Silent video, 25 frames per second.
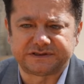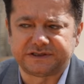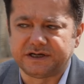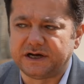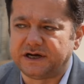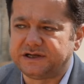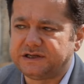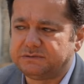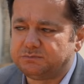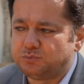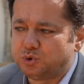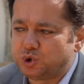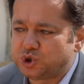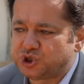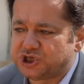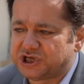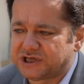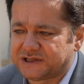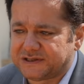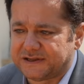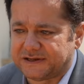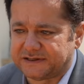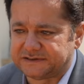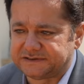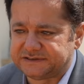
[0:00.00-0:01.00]
Yani
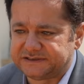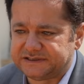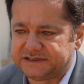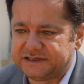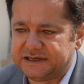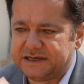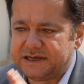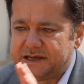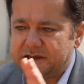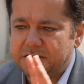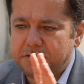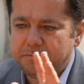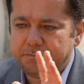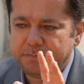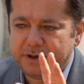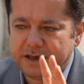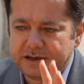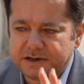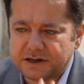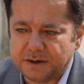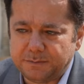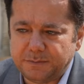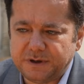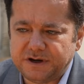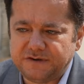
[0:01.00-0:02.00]
müşrikler
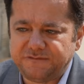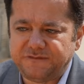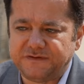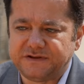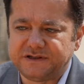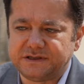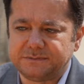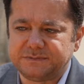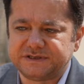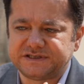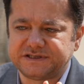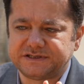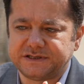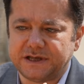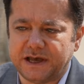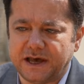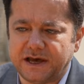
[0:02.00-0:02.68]
Peygamber Efendimizin